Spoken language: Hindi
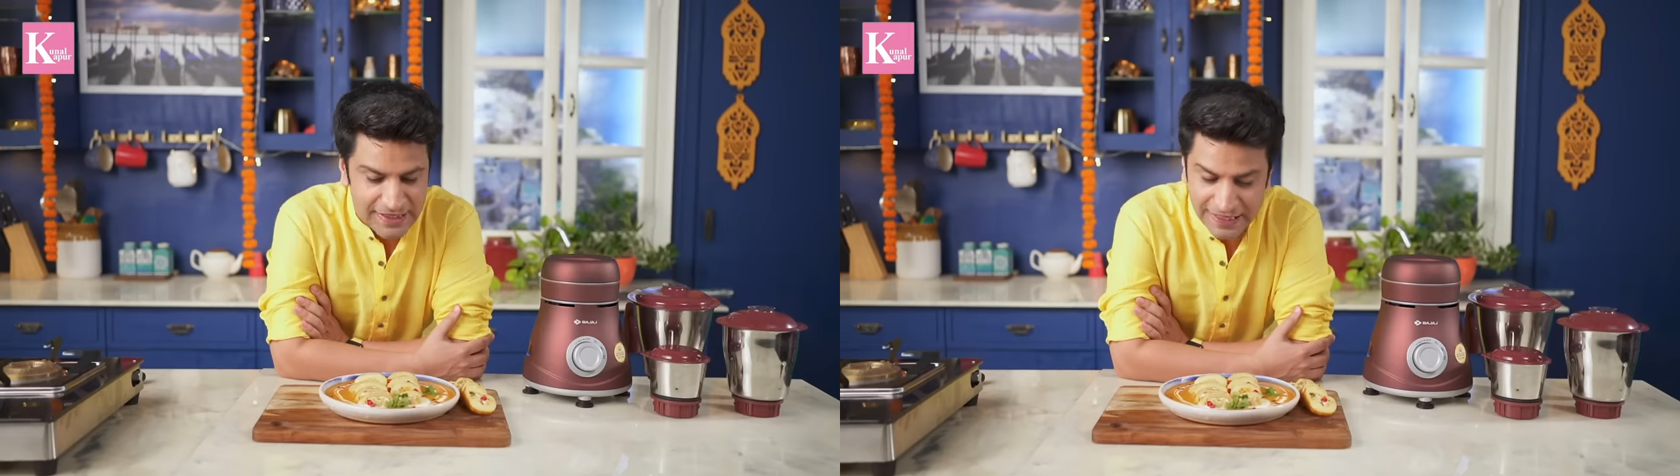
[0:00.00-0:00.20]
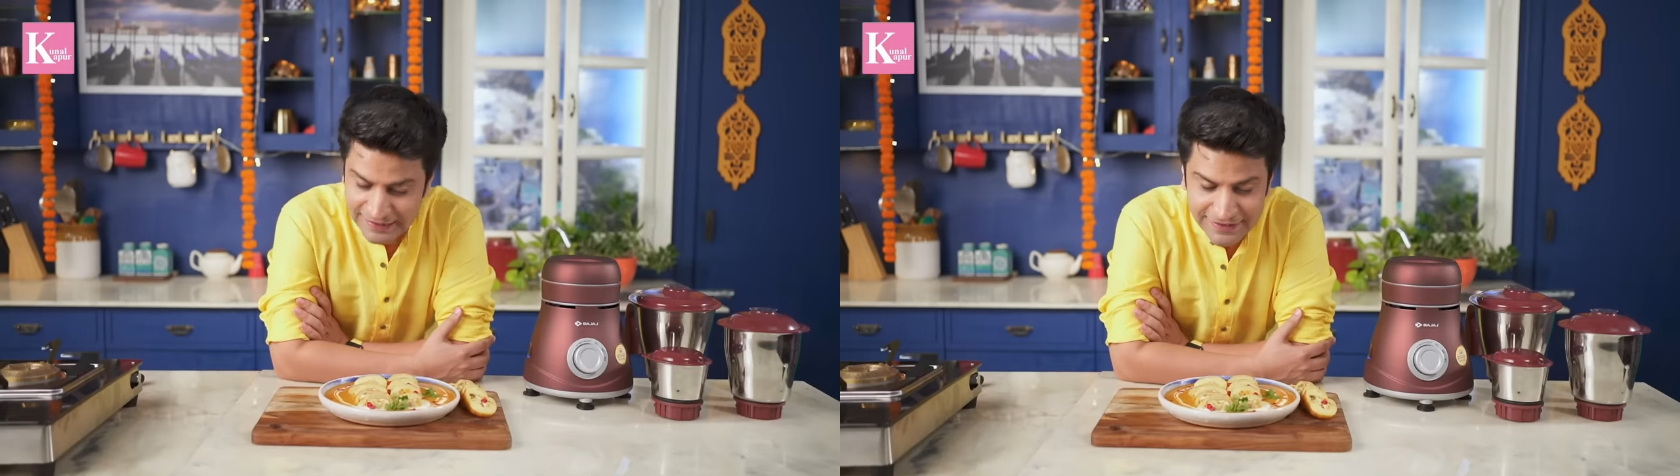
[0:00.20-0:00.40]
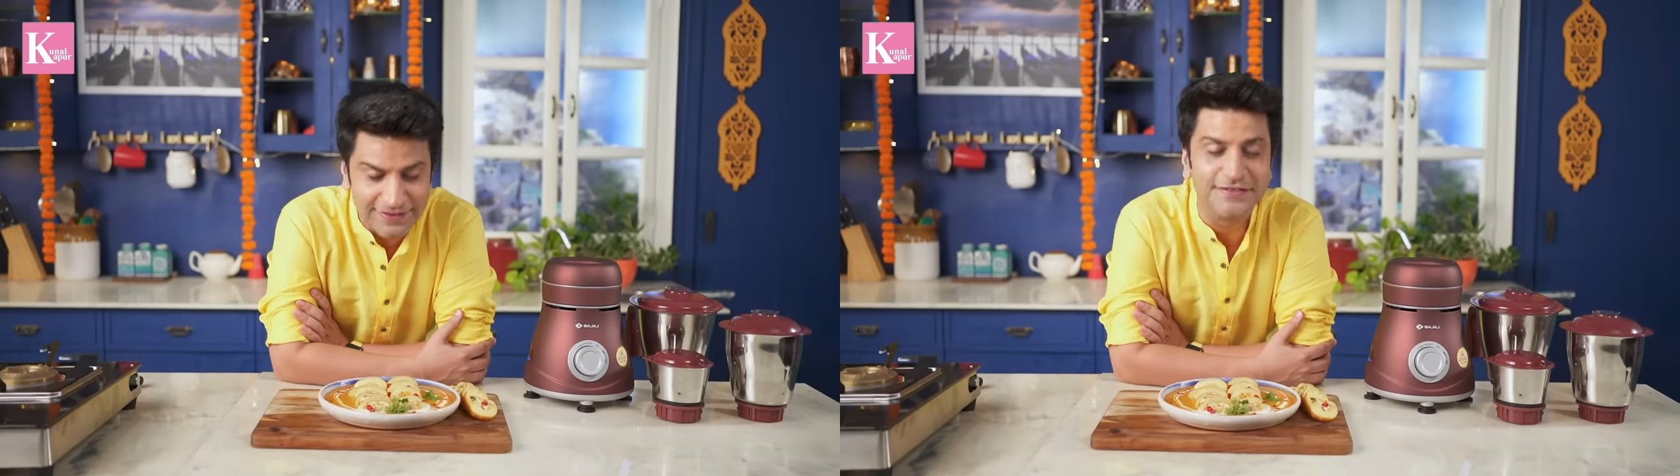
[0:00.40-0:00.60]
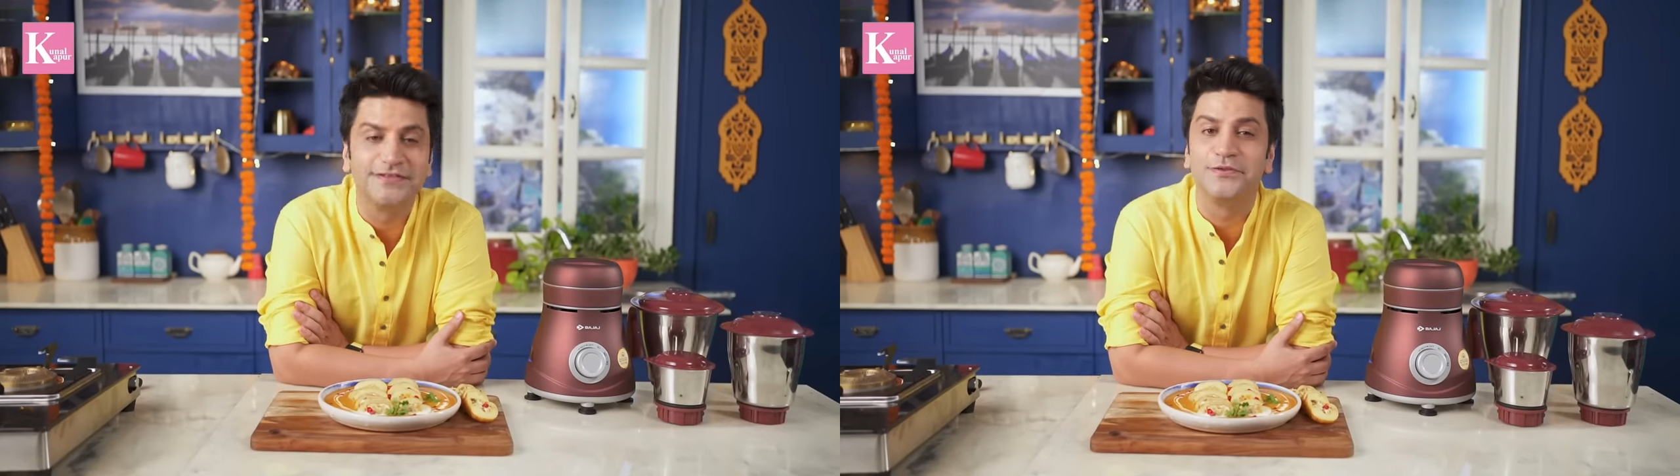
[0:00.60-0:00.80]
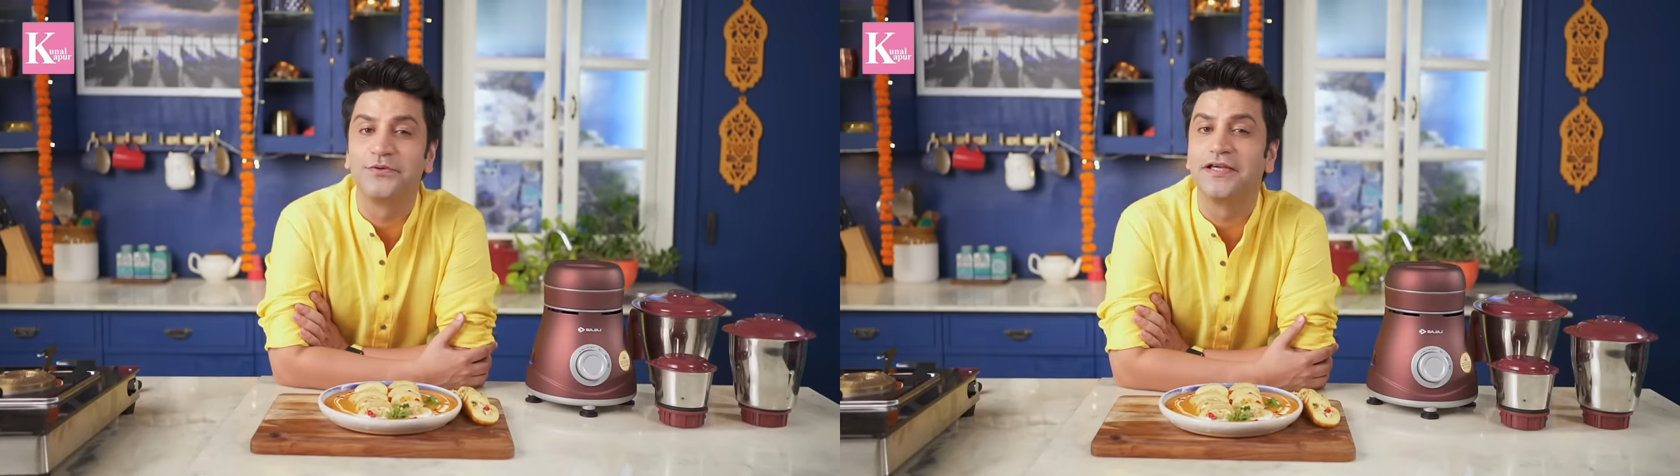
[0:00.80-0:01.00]
आई थिंक दिस
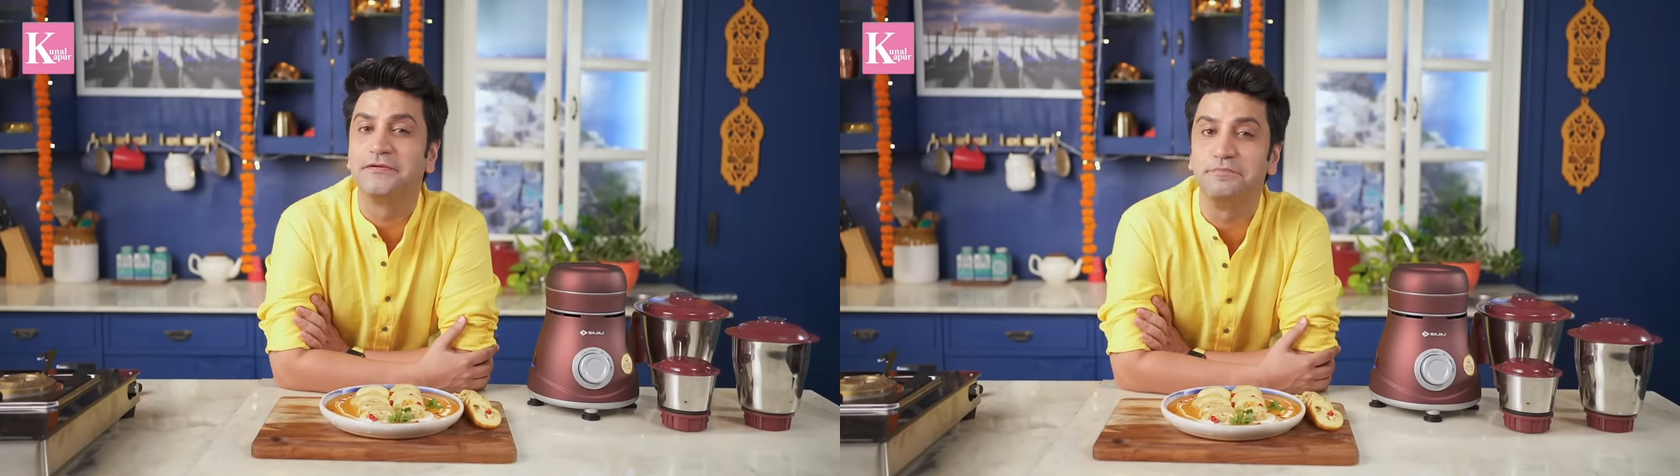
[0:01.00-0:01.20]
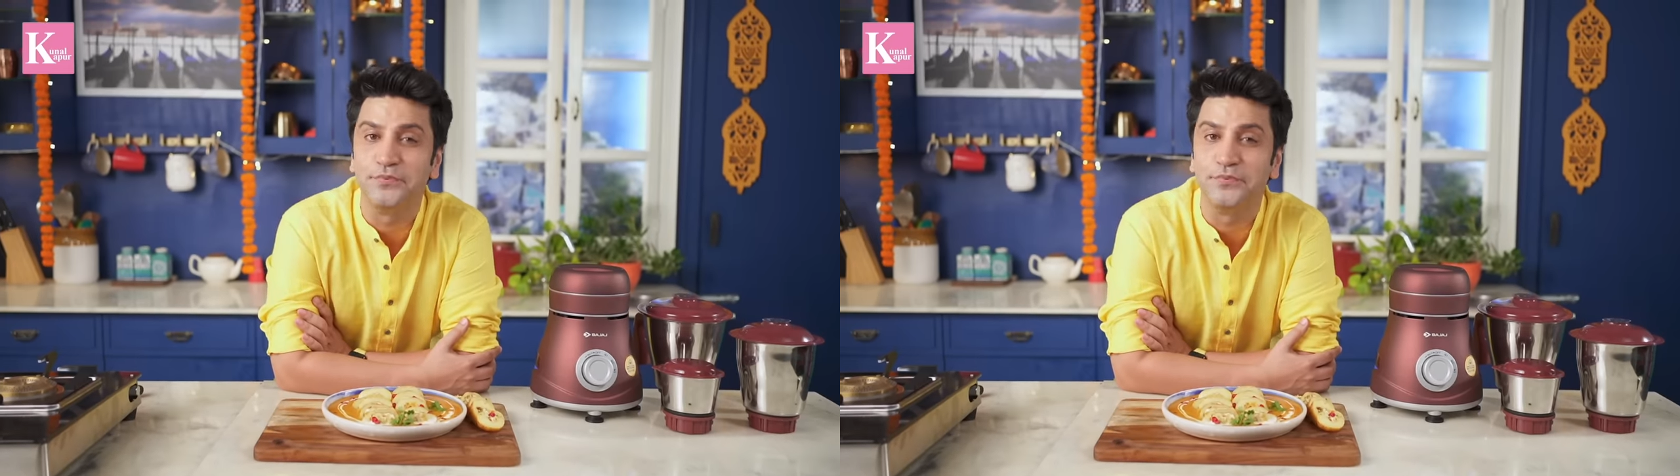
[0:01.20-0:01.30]
इज लुकिंग